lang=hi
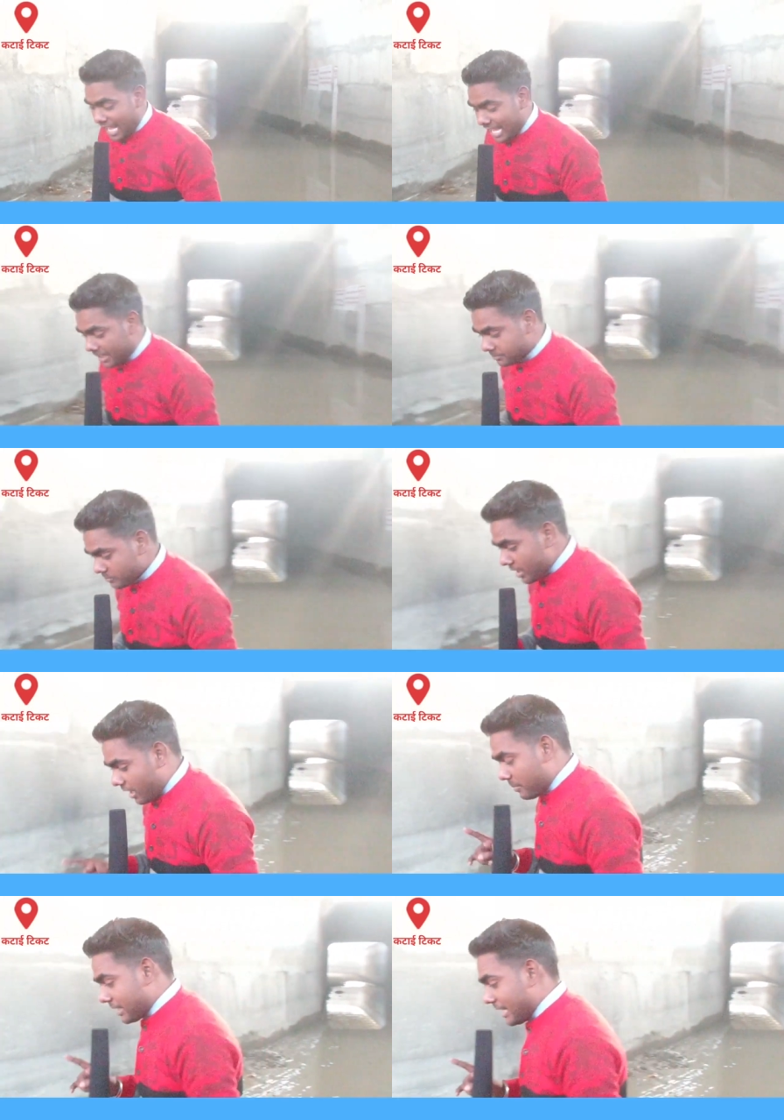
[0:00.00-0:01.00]
क्या है
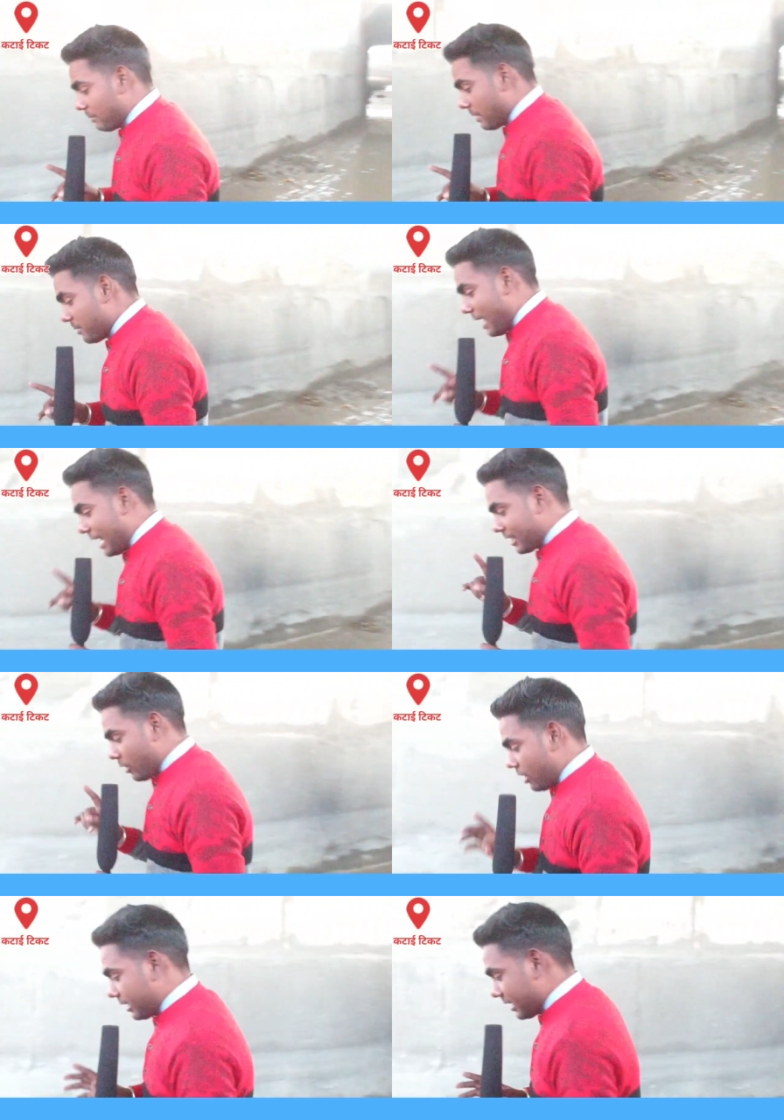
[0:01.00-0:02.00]
अब रेलवे विभाग
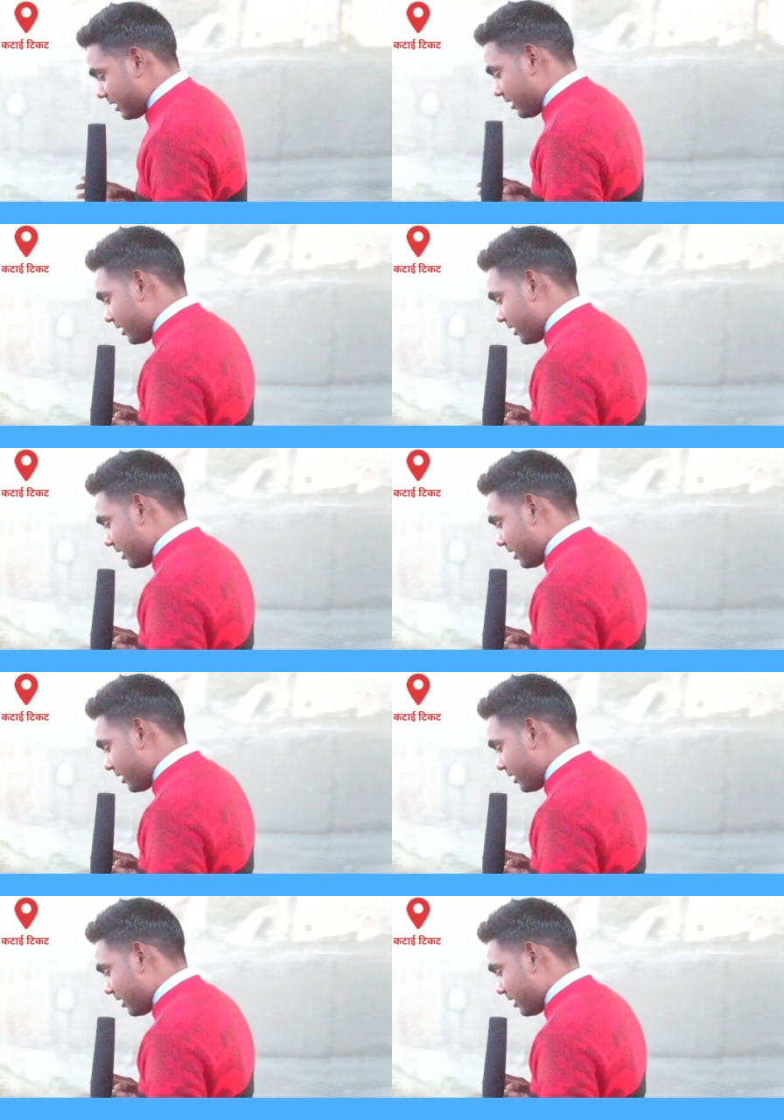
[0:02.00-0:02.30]
और